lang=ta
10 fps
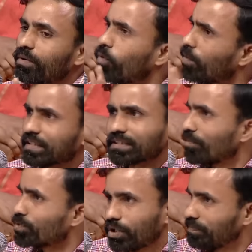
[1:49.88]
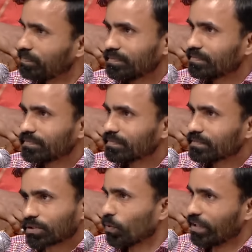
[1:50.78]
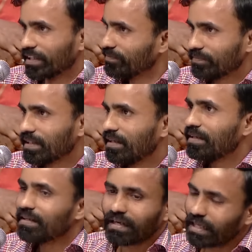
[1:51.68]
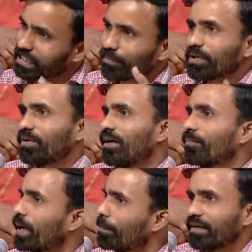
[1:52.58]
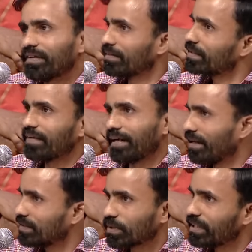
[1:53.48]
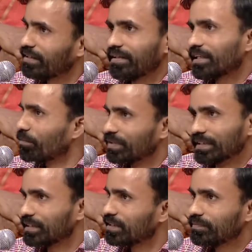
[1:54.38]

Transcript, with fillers: ஒரு மூணு மாதம் அனுப்பிச்சோம் ஸ்கூலுக்கு அதுக்கப்புறம் பாப்பாவே வந்து வேண்டான்னு சொல்லி திரும்பி வந்துருச்சு இல்லை